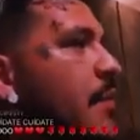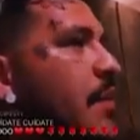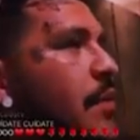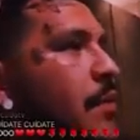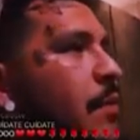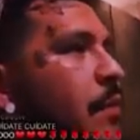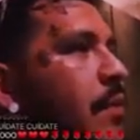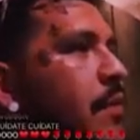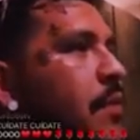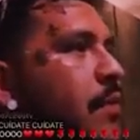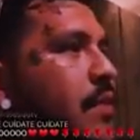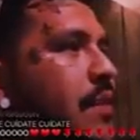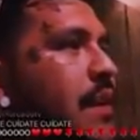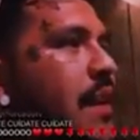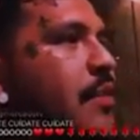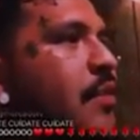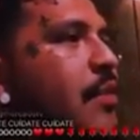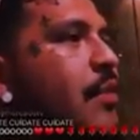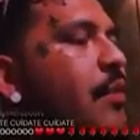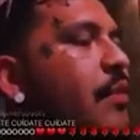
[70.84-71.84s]
a mí no
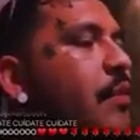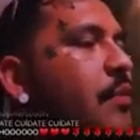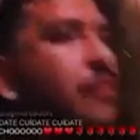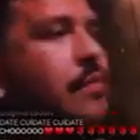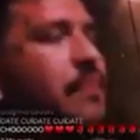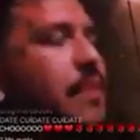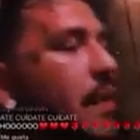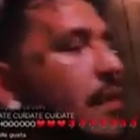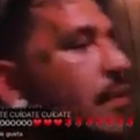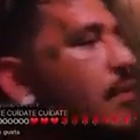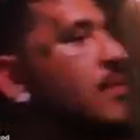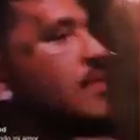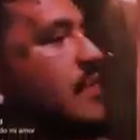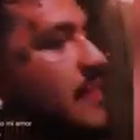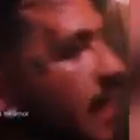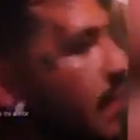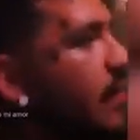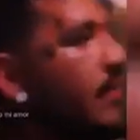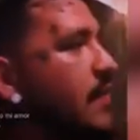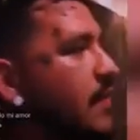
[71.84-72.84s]
o sea, no, no me había
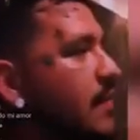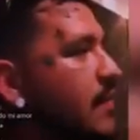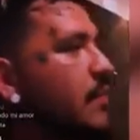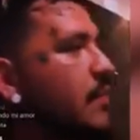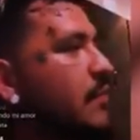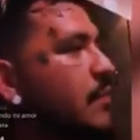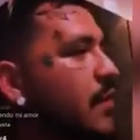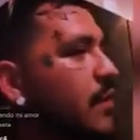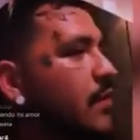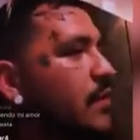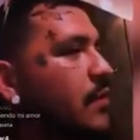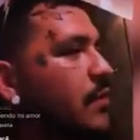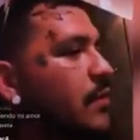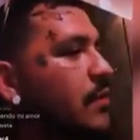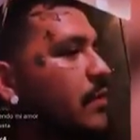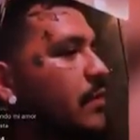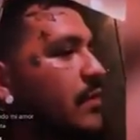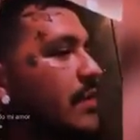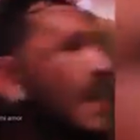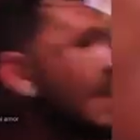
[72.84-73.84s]
gustado en ese
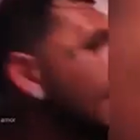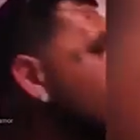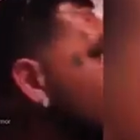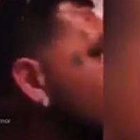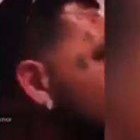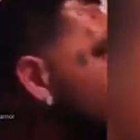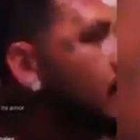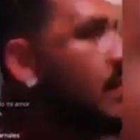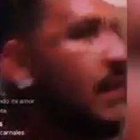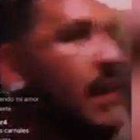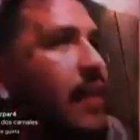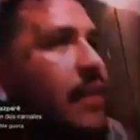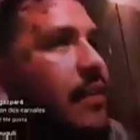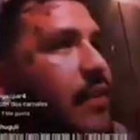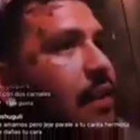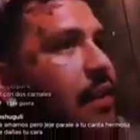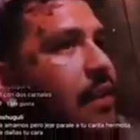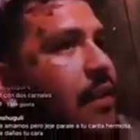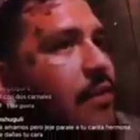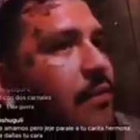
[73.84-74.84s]
momento. Y hay cosas, o
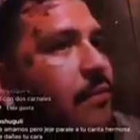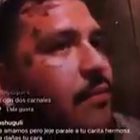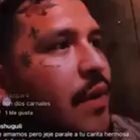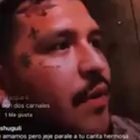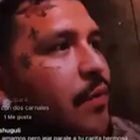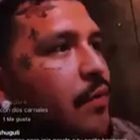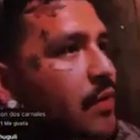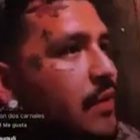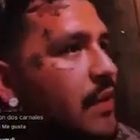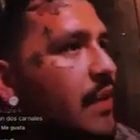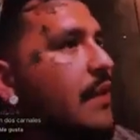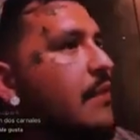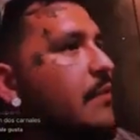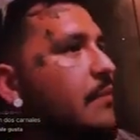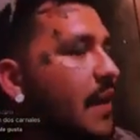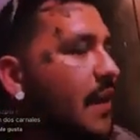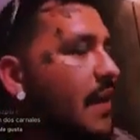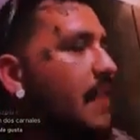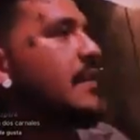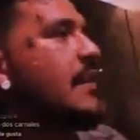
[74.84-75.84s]
sea, me
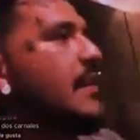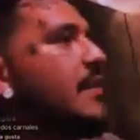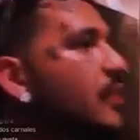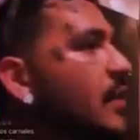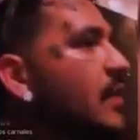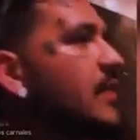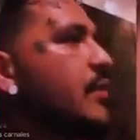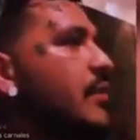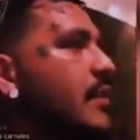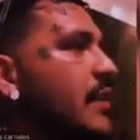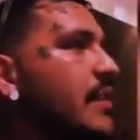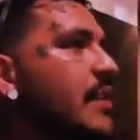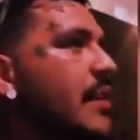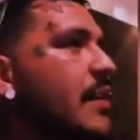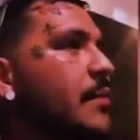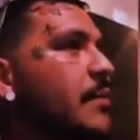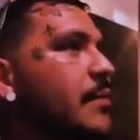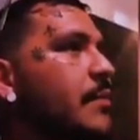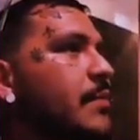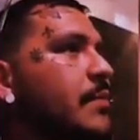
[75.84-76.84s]
gustan varias canciones
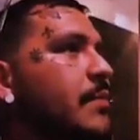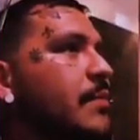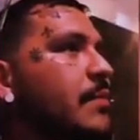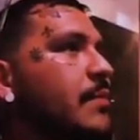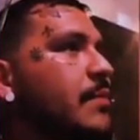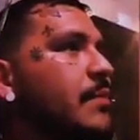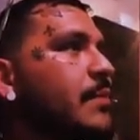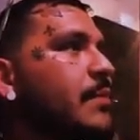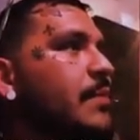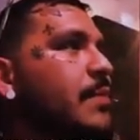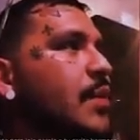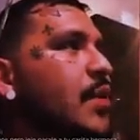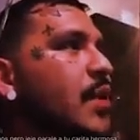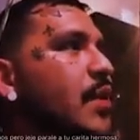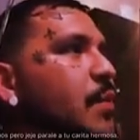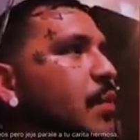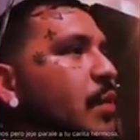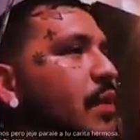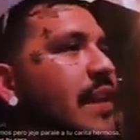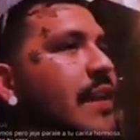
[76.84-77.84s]
ahorita,
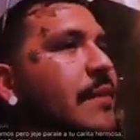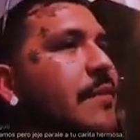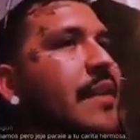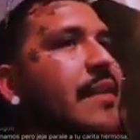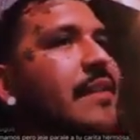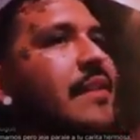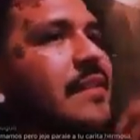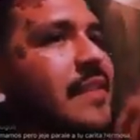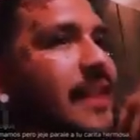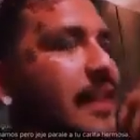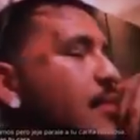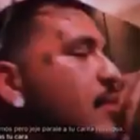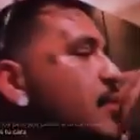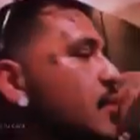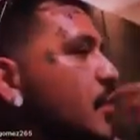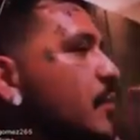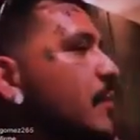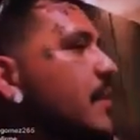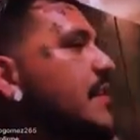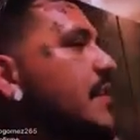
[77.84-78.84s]
pero es porque traen
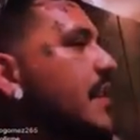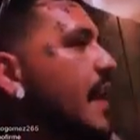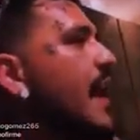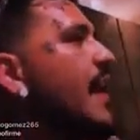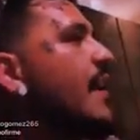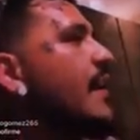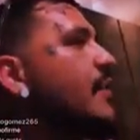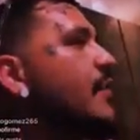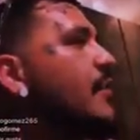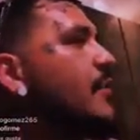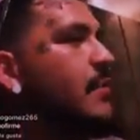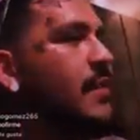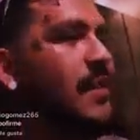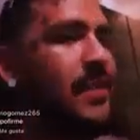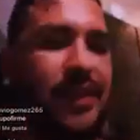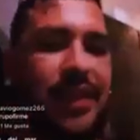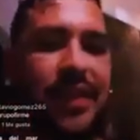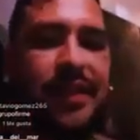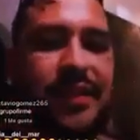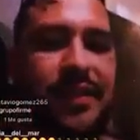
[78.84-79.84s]
otro mensaje,
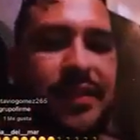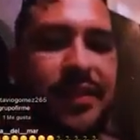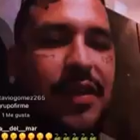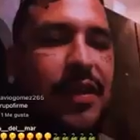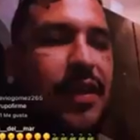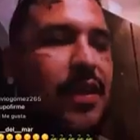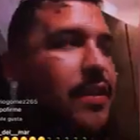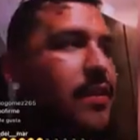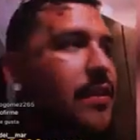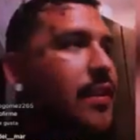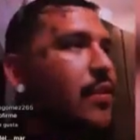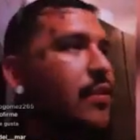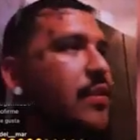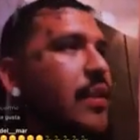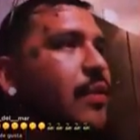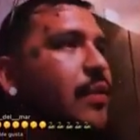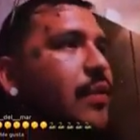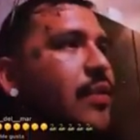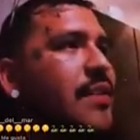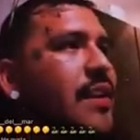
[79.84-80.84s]
¿me entiendes? Traen
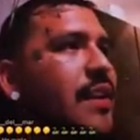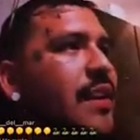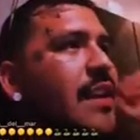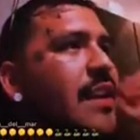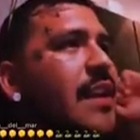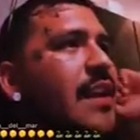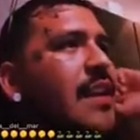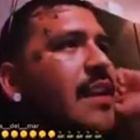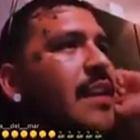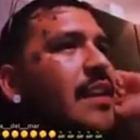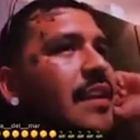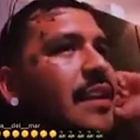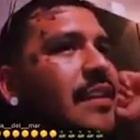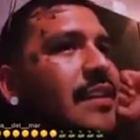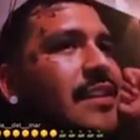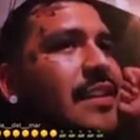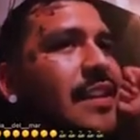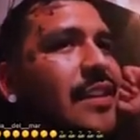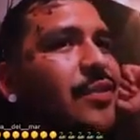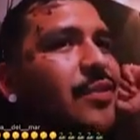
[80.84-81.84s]
otra cosa.
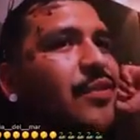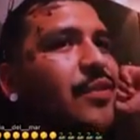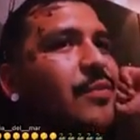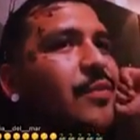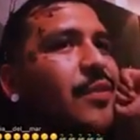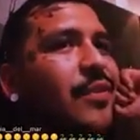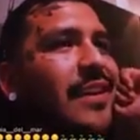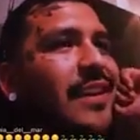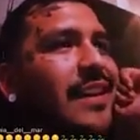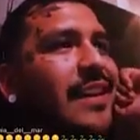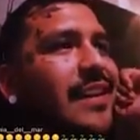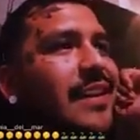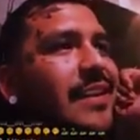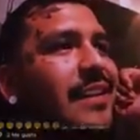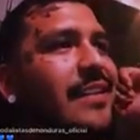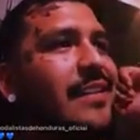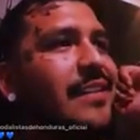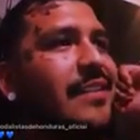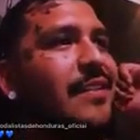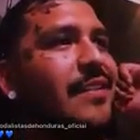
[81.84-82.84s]
Y siento como
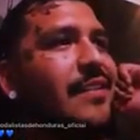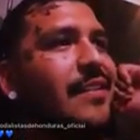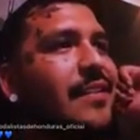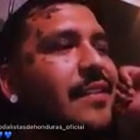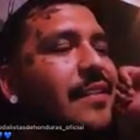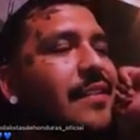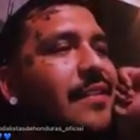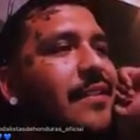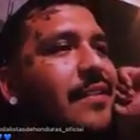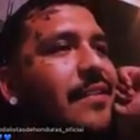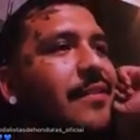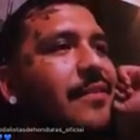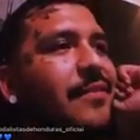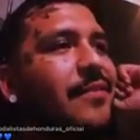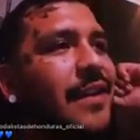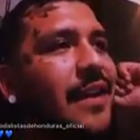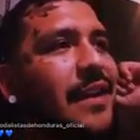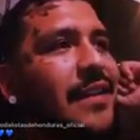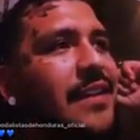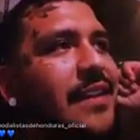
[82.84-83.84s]
que
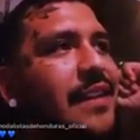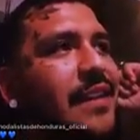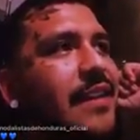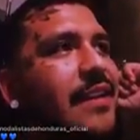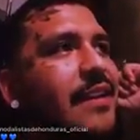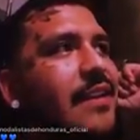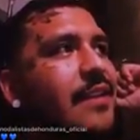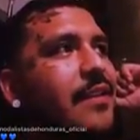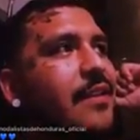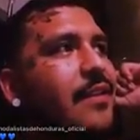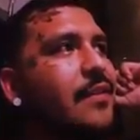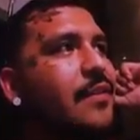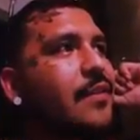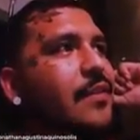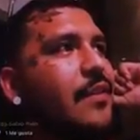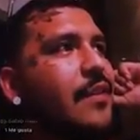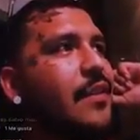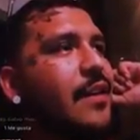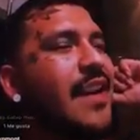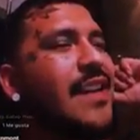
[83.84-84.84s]
Fíjate,
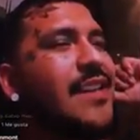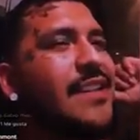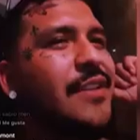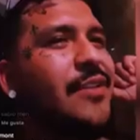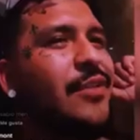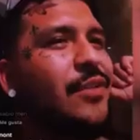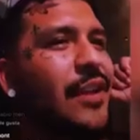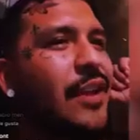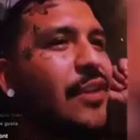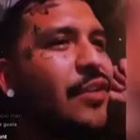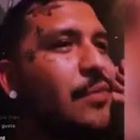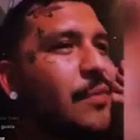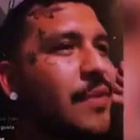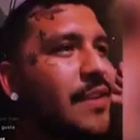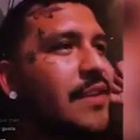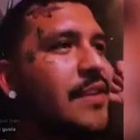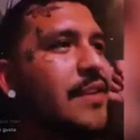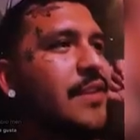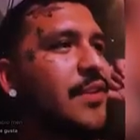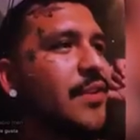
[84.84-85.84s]
ese error que
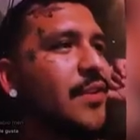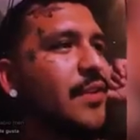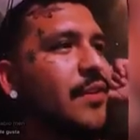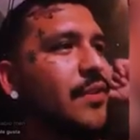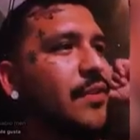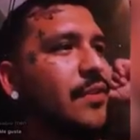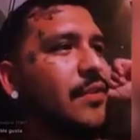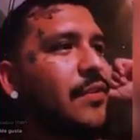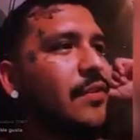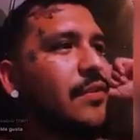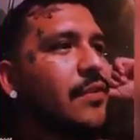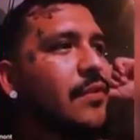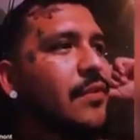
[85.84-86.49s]
cometí yo,